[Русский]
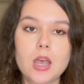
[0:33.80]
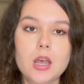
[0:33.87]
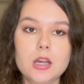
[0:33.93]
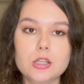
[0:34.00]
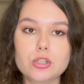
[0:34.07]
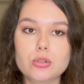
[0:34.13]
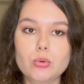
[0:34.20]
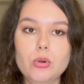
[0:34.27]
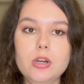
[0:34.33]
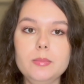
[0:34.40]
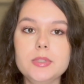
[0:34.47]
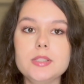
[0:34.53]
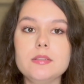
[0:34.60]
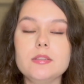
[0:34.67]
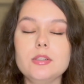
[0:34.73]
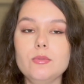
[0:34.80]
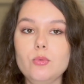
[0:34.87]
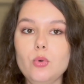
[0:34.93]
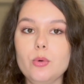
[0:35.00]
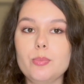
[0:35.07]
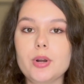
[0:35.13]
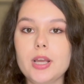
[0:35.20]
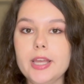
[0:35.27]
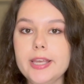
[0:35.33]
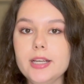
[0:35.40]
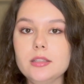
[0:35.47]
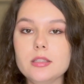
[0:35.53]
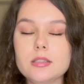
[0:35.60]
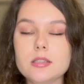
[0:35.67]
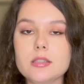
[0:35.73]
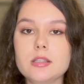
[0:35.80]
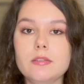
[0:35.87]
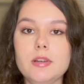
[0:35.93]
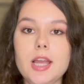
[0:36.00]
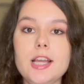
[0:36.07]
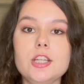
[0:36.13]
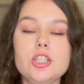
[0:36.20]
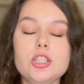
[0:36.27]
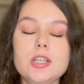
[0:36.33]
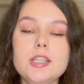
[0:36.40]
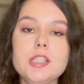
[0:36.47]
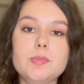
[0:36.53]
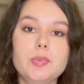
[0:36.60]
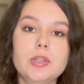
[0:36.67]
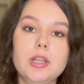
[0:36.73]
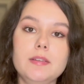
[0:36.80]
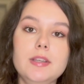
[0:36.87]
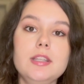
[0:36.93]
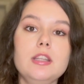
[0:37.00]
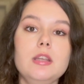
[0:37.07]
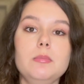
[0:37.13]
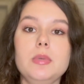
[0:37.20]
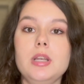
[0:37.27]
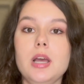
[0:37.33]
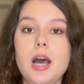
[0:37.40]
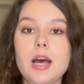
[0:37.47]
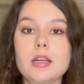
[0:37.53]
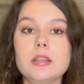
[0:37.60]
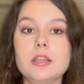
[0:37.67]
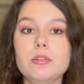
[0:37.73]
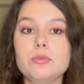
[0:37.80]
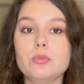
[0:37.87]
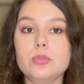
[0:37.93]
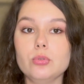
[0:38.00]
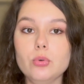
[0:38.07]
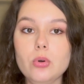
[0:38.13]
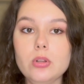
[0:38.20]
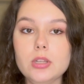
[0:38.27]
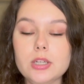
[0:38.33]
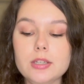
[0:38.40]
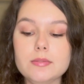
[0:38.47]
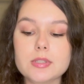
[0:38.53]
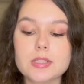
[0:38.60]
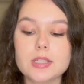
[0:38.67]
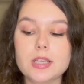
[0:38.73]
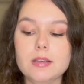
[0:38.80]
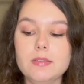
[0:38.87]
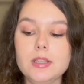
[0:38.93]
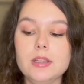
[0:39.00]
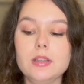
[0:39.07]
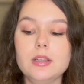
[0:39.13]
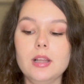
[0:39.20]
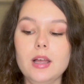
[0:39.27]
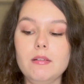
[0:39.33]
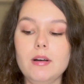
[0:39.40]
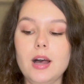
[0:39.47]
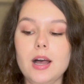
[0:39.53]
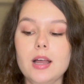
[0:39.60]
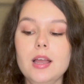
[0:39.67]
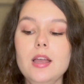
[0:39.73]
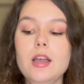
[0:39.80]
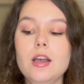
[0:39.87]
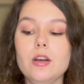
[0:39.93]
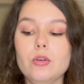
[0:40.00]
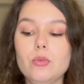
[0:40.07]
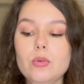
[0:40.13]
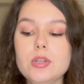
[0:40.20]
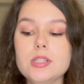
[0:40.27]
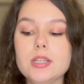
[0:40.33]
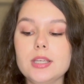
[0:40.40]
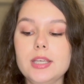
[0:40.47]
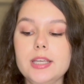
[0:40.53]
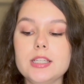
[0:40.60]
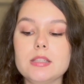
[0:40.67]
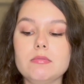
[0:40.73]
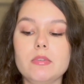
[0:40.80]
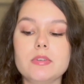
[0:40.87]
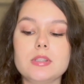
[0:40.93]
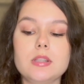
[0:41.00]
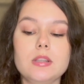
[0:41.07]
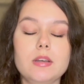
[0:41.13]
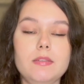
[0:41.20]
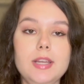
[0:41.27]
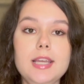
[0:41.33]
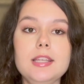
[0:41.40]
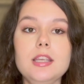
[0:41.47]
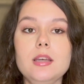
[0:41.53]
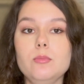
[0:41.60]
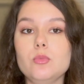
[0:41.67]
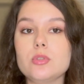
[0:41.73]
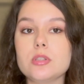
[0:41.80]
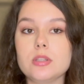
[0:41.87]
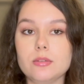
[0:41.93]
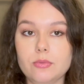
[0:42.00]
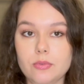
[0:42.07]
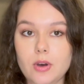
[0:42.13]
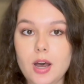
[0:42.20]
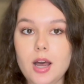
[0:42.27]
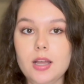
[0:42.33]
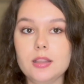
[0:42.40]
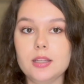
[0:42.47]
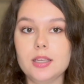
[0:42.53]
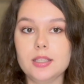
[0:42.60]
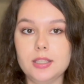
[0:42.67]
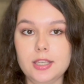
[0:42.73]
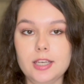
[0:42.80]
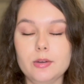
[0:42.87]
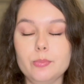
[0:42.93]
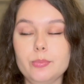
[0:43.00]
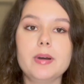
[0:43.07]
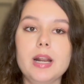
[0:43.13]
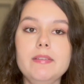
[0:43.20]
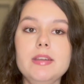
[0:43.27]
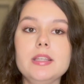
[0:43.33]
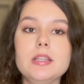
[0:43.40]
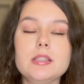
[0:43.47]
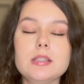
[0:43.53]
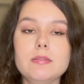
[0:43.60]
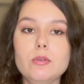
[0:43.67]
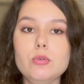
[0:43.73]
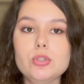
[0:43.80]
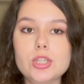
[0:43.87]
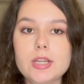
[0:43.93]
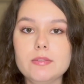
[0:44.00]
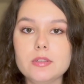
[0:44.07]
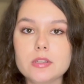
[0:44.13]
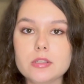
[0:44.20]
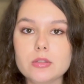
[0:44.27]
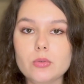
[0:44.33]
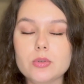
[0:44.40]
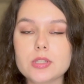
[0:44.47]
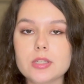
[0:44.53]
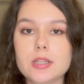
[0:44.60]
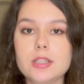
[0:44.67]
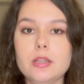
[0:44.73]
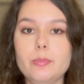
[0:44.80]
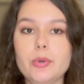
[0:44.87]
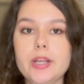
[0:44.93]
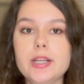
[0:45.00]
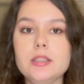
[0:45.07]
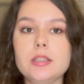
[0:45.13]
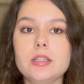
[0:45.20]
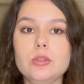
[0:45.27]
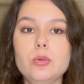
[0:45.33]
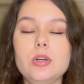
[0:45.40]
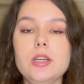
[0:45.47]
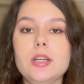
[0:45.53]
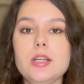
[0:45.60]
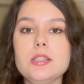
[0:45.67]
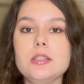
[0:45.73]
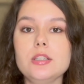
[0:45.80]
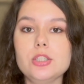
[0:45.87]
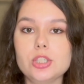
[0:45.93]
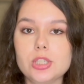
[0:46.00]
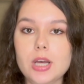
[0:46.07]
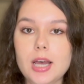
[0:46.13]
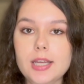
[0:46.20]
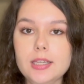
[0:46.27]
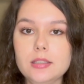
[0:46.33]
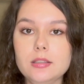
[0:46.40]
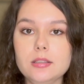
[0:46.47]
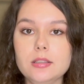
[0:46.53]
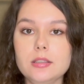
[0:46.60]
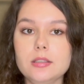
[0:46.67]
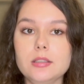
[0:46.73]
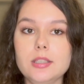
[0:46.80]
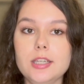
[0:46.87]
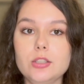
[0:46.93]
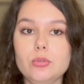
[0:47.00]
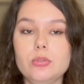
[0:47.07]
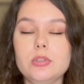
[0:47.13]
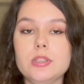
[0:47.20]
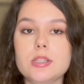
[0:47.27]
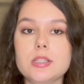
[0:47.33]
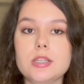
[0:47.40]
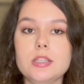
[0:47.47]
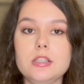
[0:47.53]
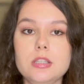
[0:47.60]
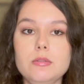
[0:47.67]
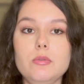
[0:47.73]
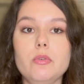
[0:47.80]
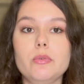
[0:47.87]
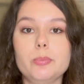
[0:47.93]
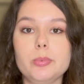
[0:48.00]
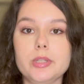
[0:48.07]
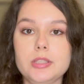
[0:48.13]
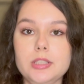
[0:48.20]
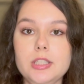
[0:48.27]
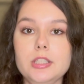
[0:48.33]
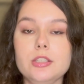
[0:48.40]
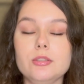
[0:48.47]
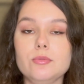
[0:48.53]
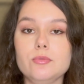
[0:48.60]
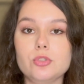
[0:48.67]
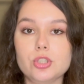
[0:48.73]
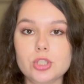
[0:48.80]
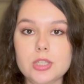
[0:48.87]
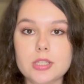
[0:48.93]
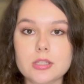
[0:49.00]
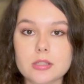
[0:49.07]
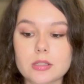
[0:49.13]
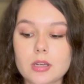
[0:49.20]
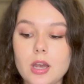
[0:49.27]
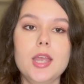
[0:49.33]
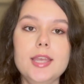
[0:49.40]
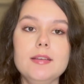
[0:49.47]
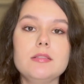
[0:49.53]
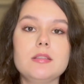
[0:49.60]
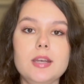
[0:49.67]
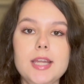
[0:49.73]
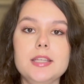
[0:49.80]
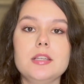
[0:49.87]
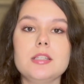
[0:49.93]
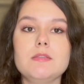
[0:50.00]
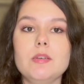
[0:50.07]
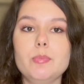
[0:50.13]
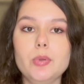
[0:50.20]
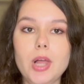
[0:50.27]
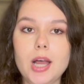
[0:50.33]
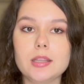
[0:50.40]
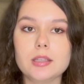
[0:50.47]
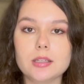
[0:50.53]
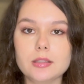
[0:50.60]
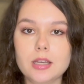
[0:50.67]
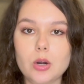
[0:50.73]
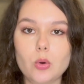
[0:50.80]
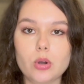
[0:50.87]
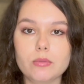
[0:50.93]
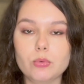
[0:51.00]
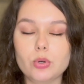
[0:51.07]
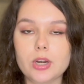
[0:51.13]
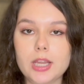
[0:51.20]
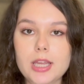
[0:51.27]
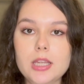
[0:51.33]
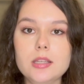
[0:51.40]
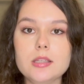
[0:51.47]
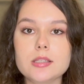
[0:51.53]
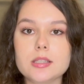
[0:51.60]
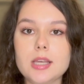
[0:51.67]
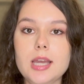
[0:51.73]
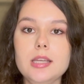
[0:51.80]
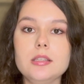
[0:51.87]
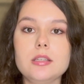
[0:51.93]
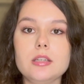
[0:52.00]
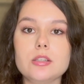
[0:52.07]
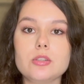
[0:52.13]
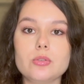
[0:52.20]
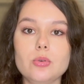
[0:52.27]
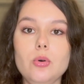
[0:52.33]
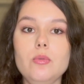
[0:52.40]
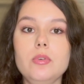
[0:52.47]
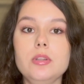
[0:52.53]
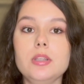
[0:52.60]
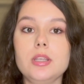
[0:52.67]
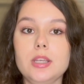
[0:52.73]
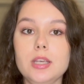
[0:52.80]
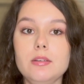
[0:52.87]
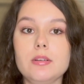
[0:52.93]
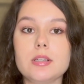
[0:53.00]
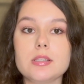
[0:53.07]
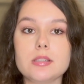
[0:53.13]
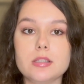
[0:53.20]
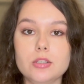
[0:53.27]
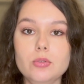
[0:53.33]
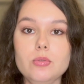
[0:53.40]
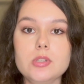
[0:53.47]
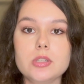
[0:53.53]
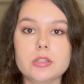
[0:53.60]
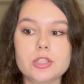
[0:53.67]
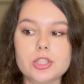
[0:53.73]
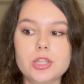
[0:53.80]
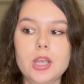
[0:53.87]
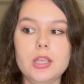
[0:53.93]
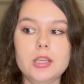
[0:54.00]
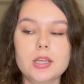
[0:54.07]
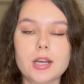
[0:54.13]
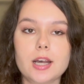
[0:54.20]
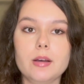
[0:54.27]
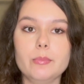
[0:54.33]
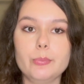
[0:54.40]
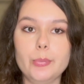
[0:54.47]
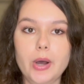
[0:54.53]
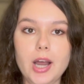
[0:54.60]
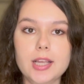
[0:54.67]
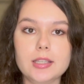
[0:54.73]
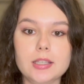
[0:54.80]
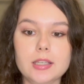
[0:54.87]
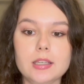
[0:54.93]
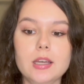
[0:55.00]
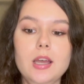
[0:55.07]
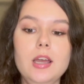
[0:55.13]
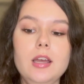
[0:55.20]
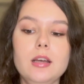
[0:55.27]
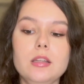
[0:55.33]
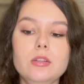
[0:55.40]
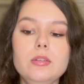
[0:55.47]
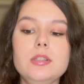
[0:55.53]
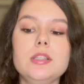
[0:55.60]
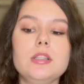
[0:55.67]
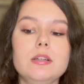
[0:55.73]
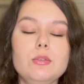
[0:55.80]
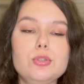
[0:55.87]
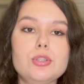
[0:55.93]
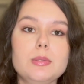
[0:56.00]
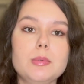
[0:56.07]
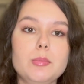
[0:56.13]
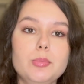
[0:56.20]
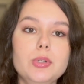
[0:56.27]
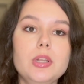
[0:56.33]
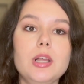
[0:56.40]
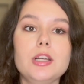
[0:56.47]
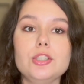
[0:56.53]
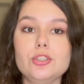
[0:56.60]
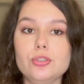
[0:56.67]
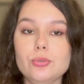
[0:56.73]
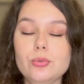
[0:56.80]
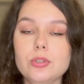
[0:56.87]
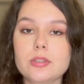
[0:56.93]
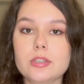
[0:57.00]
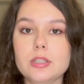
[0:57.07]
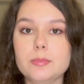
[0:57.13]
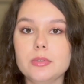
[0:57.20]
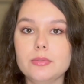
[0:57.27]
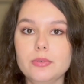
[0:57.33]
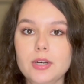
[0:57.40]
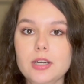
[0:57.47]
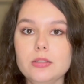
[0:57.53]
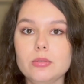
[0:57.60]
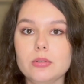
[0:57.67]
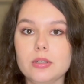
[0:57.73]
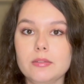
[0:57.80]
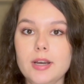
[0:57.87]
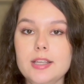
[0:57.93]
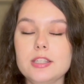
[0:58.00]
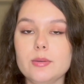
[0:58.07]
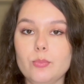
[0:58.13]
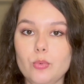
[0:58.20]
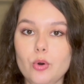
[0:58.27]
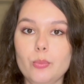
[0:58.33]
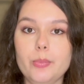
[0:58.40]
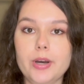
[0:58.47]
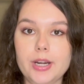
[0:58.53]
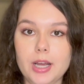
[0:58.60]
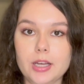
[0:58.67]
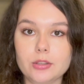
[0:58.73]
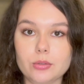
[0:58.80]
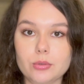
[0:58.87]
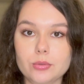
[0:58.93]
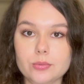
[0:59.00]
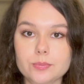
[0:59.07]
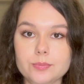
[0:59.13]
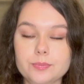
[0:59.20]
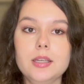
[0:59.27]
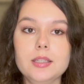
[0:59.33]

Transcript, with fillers: Стоимость всего проекта составляет 6,5 миллиардов долларов, заявил глава Госагентство восстановления Мустафа Наем. Правительство уже внесло законопроект, который разрешает э, эту инициативу воплотить в жизнь. И в строительстве платных дорог в Украине заинтересован Евросоюз, а точнее их компании. Но для того, чтобы было четко и по факту, давайте по порядку.